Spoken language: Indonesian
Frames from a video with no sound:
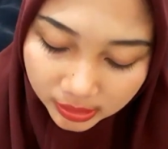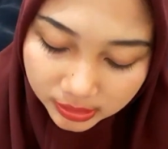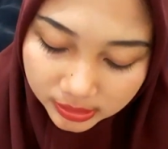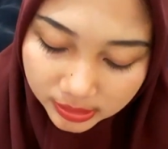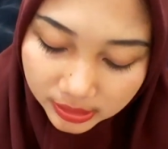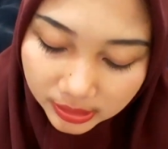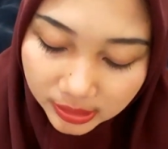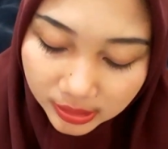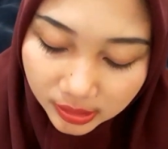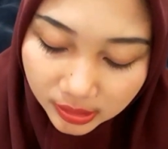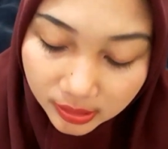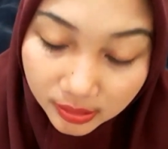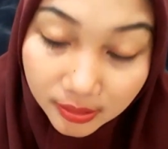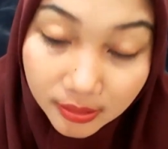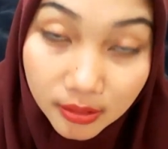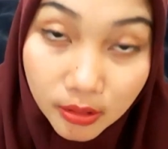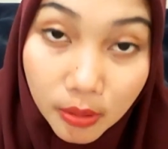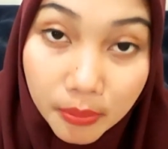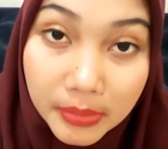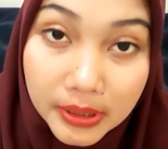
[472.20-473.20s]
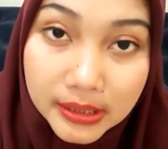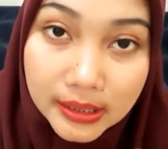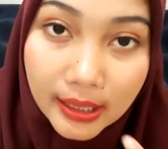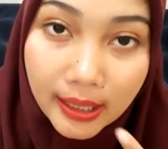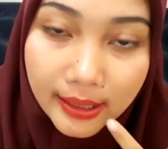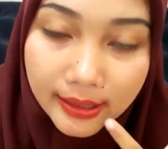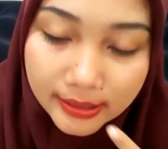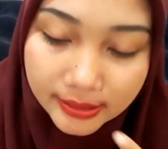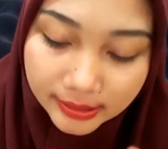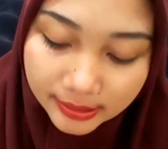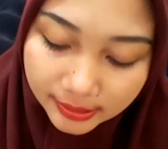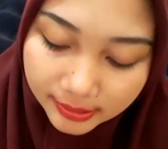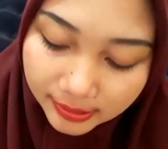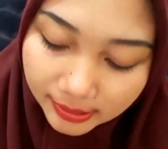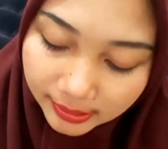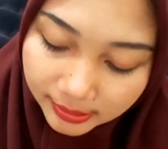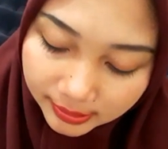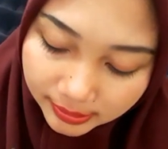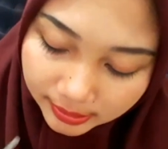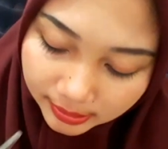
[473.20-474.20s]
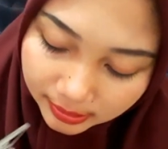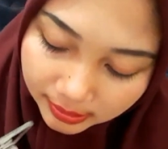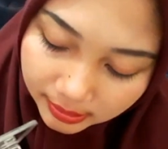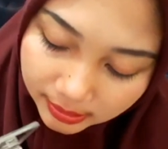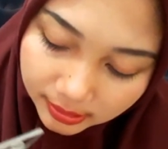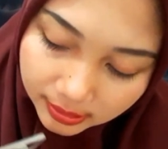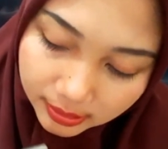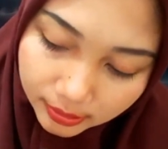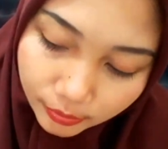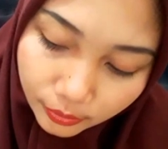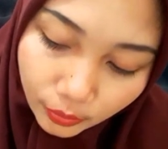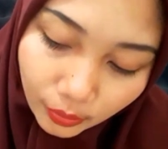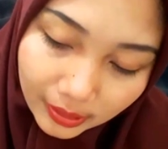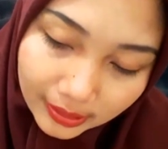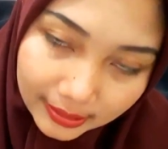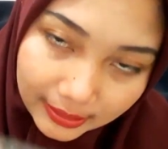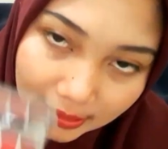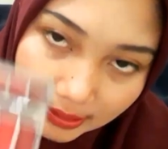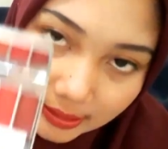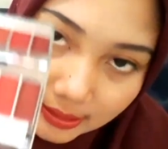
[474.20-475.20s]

jadi ini nomor terakhir dari Wardah